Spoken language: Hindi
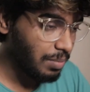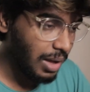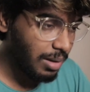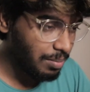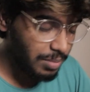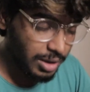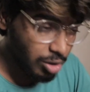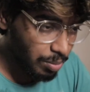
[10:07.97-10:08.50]

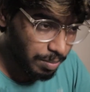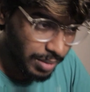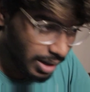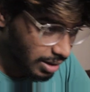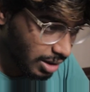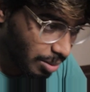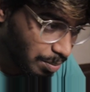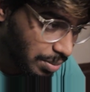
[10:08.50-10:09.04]
मैं मेरे को
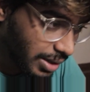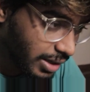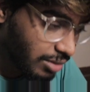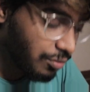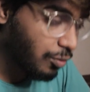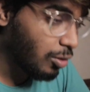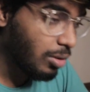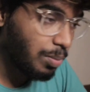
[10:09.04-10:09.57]
मैं
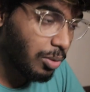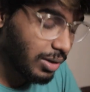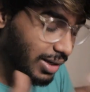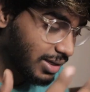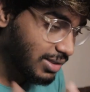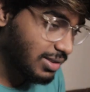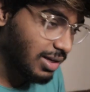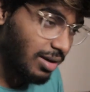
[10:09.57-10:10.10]
कंप्लीट फुल
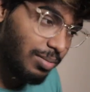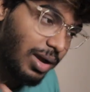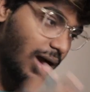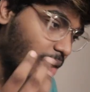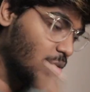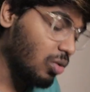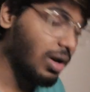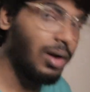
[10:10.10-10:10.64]
पोटेंशियल में
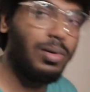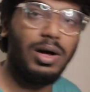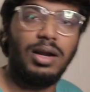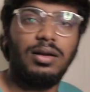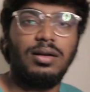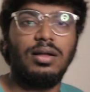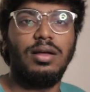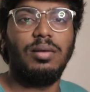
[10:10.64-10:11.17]
आऊंगा बाहर